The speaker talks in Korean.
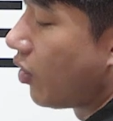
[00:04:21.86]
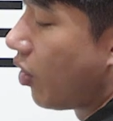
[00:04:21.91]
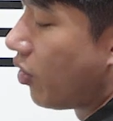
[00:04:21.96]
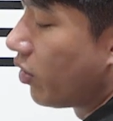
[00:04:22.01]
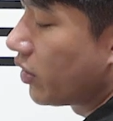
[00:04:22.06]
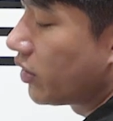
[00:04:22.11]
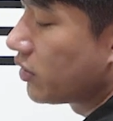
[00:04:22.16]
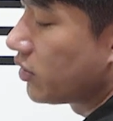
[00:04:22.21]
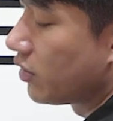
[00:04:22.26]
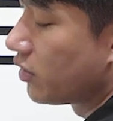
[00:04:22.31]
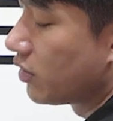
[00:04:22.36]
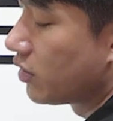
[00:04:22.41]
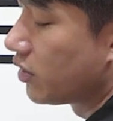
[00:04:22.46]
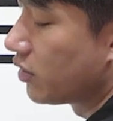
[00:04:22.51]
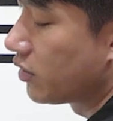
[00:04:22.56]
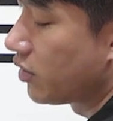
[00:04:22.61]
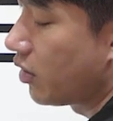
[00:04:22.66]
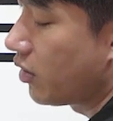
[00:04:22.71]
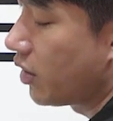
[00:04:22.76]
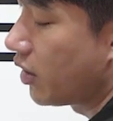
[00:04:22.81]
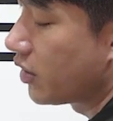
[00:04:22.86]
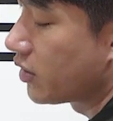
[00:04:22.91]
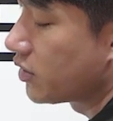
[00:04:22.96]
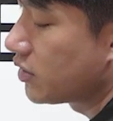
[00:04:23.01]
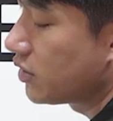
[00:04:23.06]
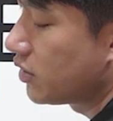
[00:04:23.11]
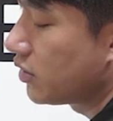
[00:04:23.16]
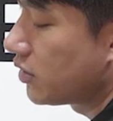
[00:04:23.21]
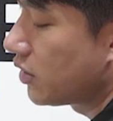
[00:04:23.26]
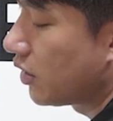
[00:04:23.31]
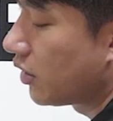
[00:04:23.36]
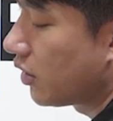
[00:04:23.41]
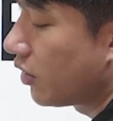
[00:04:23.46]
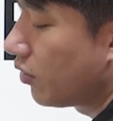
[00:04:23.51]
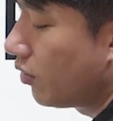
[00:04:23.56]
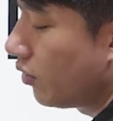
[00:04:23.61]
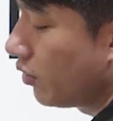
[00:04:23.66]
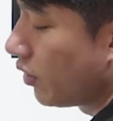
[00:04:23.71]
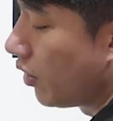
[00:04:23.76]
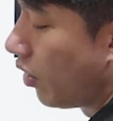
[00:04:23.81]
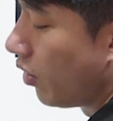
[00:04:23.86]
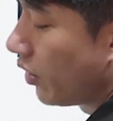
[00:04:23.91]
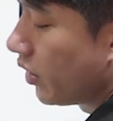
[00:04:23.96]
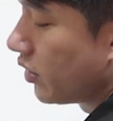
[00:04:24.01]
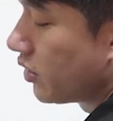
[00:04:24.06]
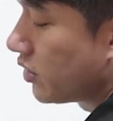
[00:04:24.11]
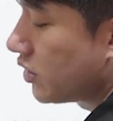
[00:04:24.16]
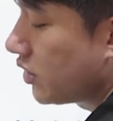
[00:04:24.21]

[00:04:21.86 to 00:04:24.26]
여기서는 급격하게 층이 생기고 여기는